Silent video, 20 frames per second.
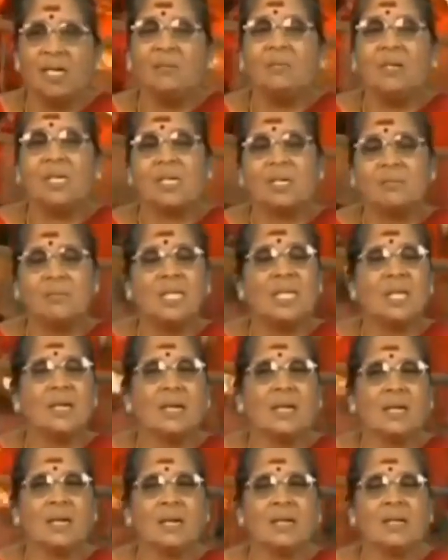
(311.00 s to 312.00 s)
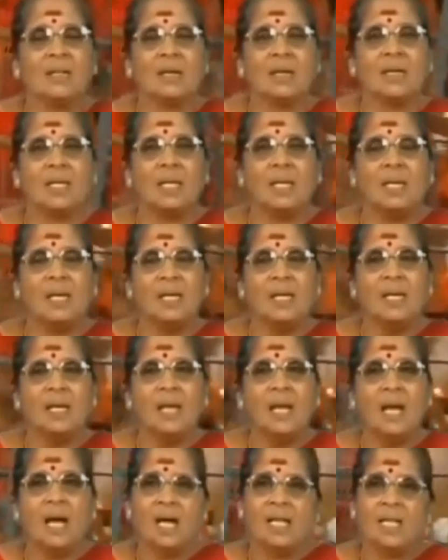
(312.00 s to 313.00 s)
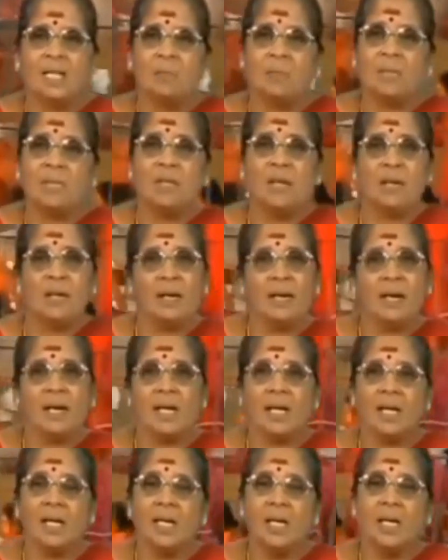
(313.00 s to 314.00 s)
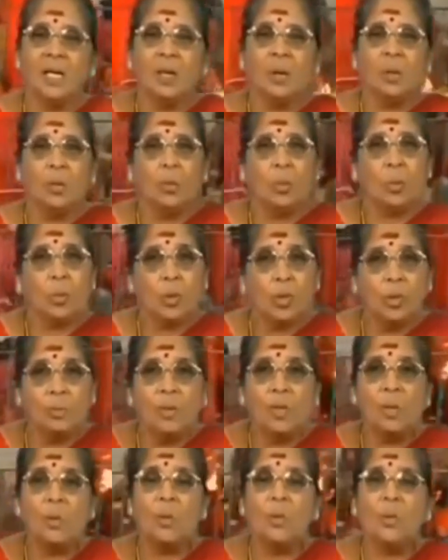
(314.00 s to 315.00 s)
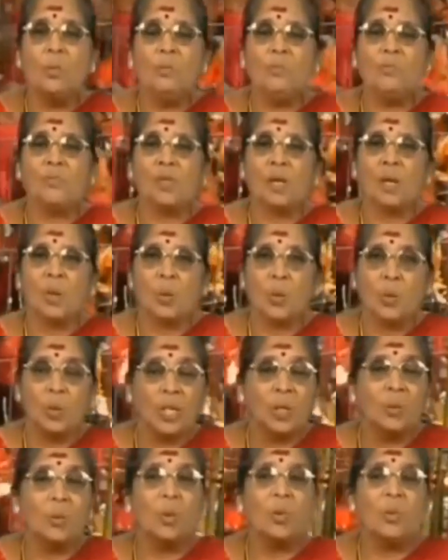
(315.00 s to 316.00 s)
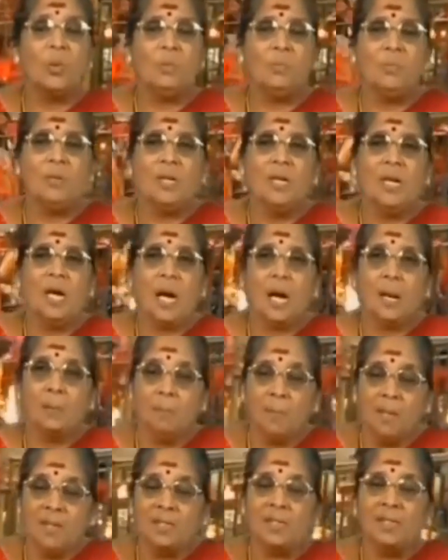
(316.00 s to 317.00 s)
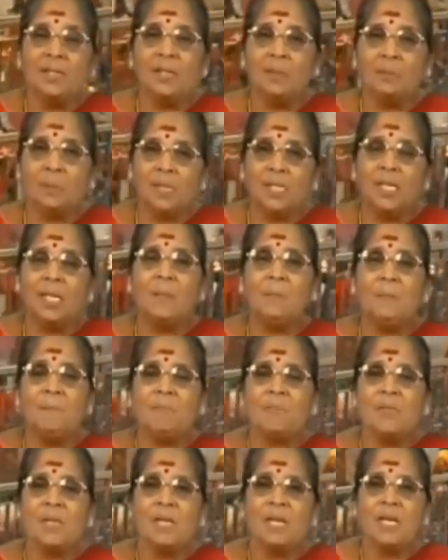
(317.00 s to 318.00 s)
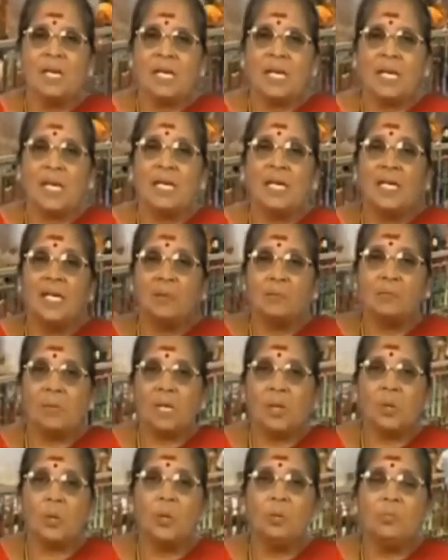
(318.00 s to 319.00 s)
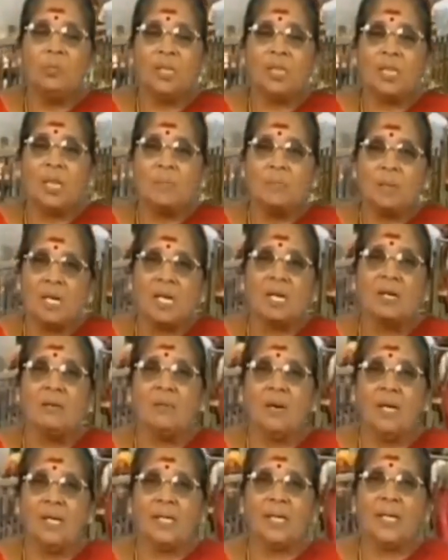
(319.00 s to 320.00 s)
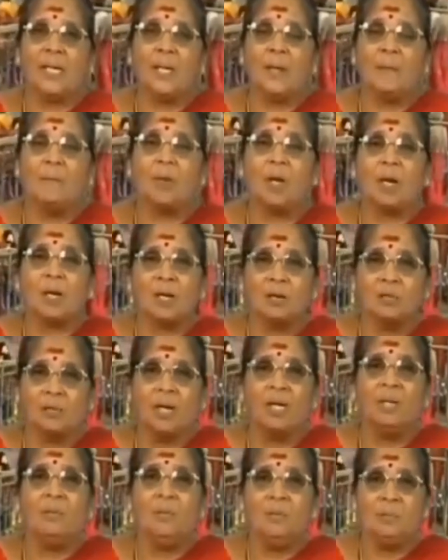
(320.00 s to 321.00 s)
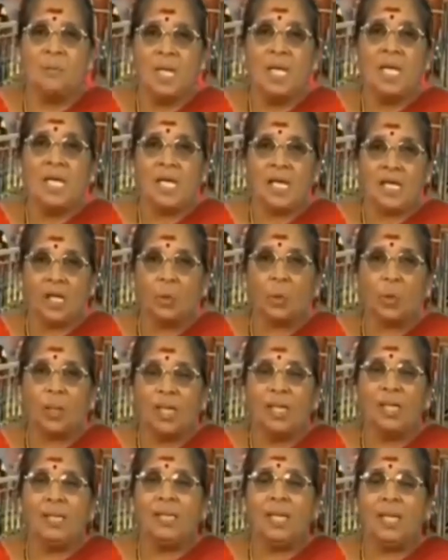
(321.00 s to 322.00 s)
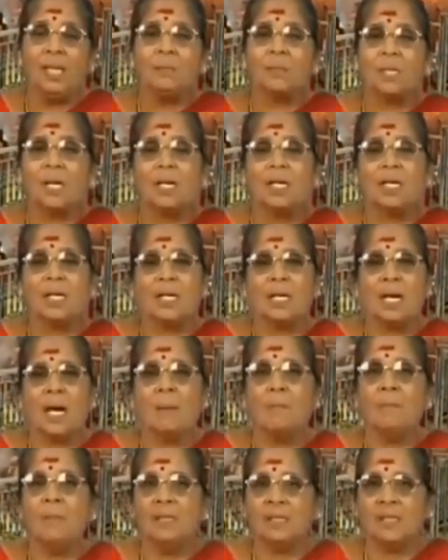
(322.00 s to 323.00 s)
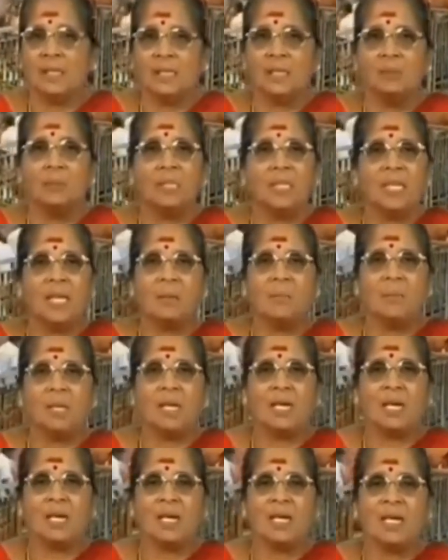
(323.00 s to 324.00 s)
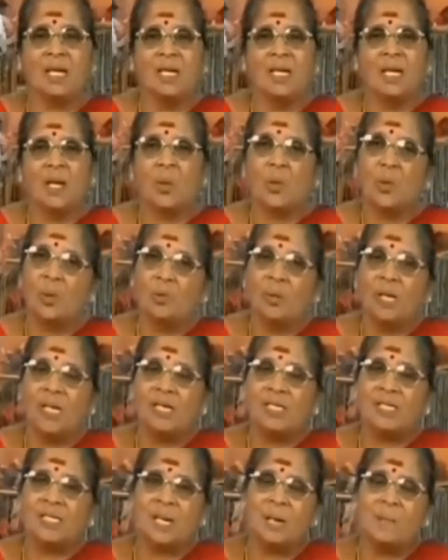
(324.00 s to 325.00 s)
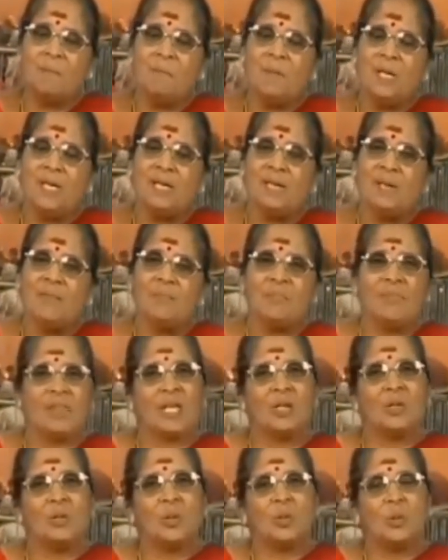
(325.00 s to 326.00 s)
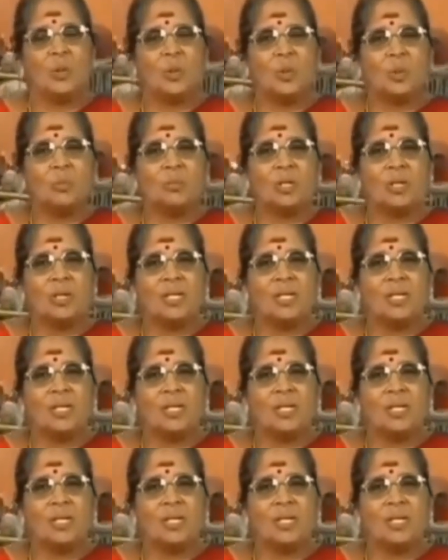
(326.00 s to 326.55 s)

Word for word: வாழ வைக்க வந்திருக்கிறாய் தாயே அந்த மந்திரங்களை உரிமையோடும் உணர்வோடும் அம்மா தந்த மந்திரம் என்னையும் என் குடும்பத்தையும் எங்கள் வாழ்க்கையையும் நாங்கள் வாழ்வோம் இந்த உலகத்தையும் காக்க அம்மா தந்த மந்திரம் என்ற உண்மையின் சிறப்பை தெரிந்து கொண்டோம்